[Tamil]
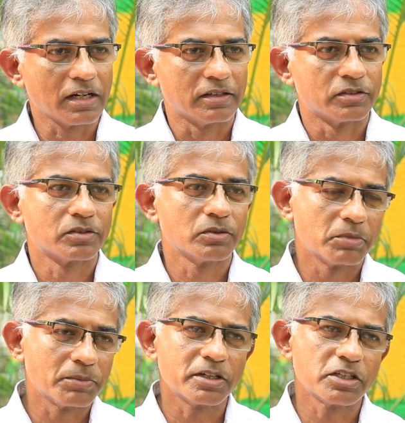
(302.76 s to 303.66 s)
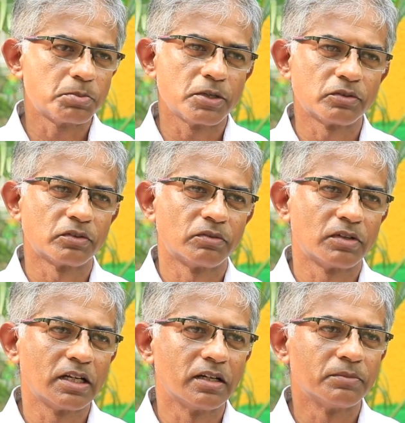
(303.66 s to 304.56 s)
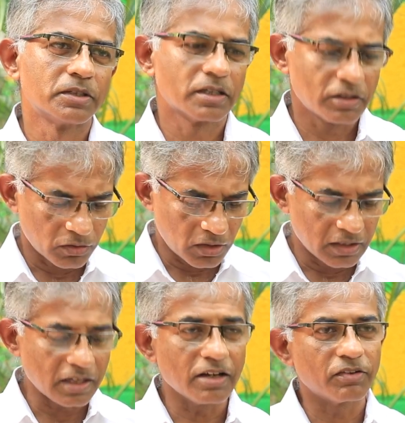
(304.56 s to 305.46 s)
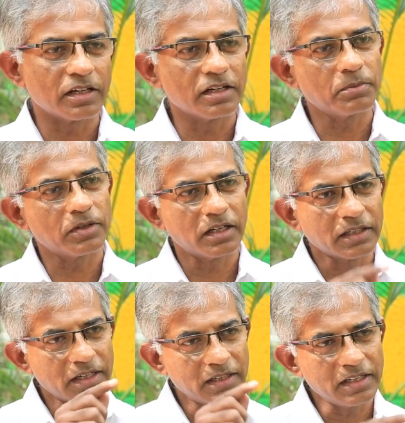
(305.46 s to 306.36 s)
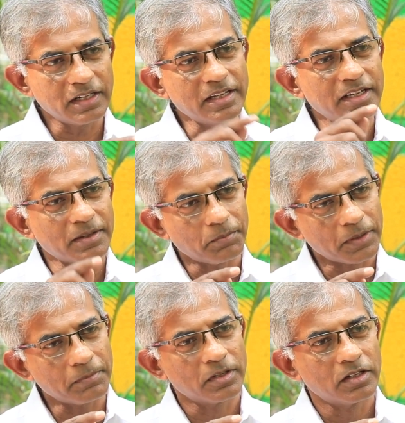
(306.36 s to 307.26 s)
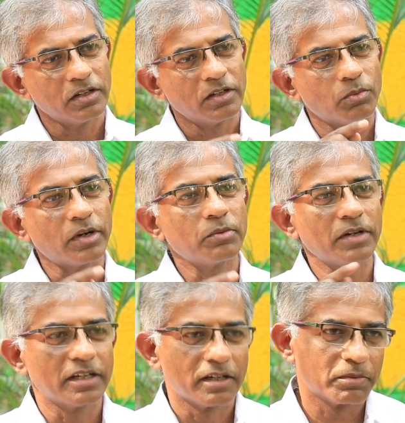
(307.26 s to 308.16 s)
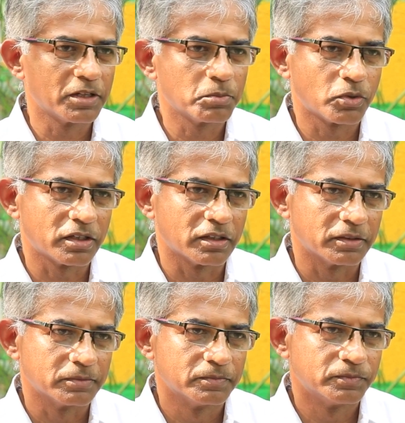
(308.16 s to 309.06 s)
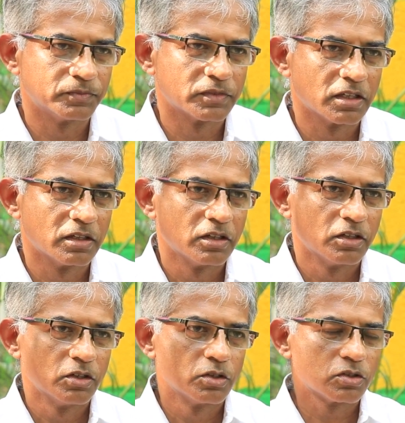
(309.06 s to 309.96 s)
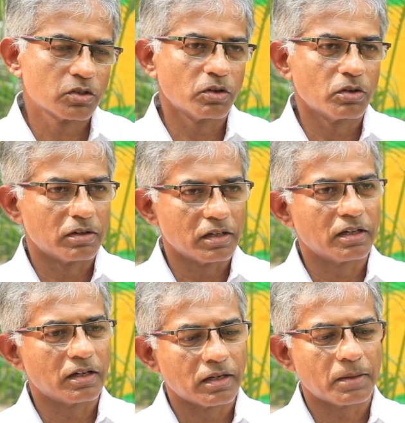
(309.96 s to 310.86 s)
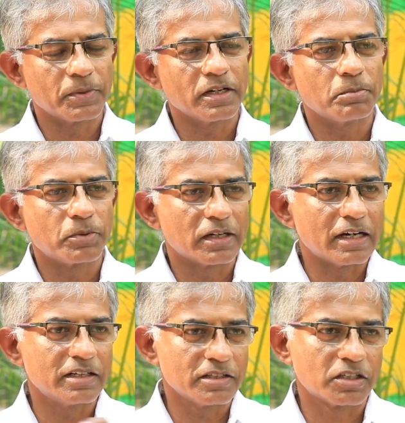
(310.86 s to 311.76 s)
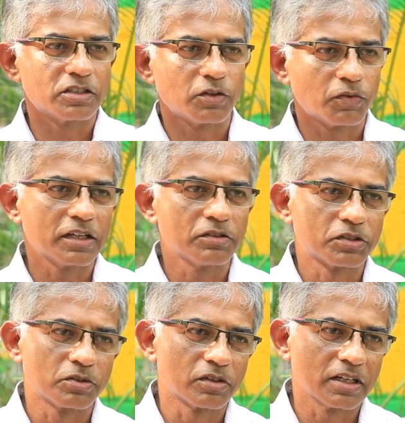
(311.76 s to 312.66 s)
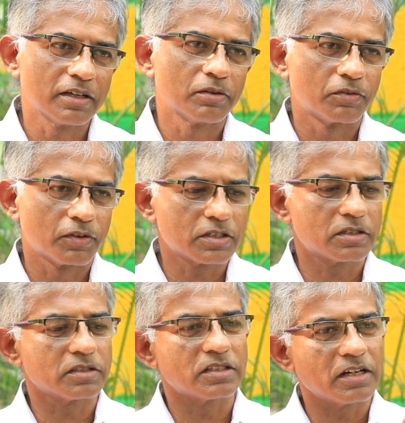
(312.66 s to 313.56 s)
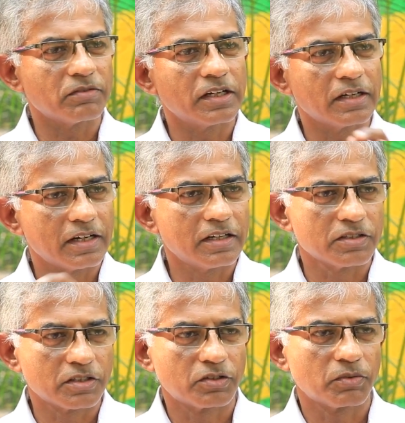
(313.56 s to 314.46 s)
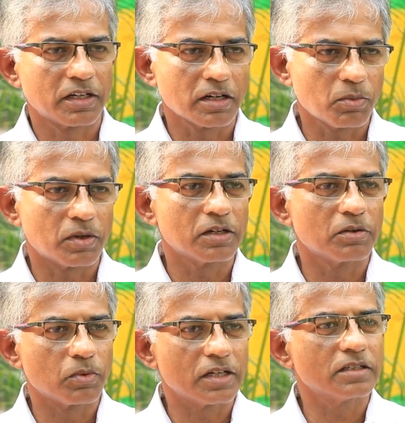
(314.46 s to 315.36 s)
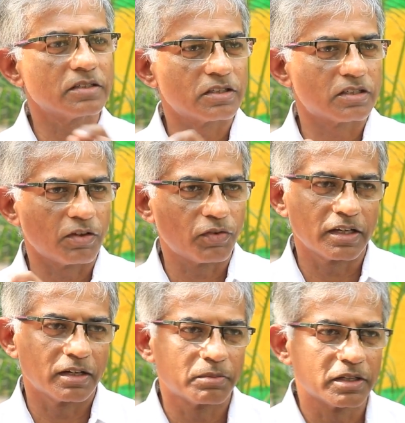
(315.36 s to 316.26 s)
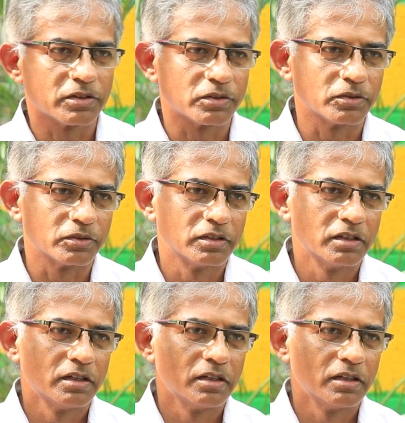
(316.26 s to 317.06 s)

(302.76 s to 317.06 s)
வரல ஸோ மெமரி ஸ்பேஸ் வாஸ் வெரி லிமிட்டெட் ஸோ அதனால் அவங்க என்ன பண்ணாங்க டிடிஎம்எம் ஒய்ஒய் அப்படின்னு போட்டாங்க ஸோ அப்படின்னா இப்போ நைன்டீன் சிக்ஸ்டி ஃபைவ்னு வச்சுக்கோங்களேன் ஃபஸ்ட்டு ஜான்வரி நைன்டீன் சிக்ஸ்டி ஃபைவ்னா ஒன் ஒன் சிக்ஸ்டி ஃபைவ் அப்படின்னு இருக்கும்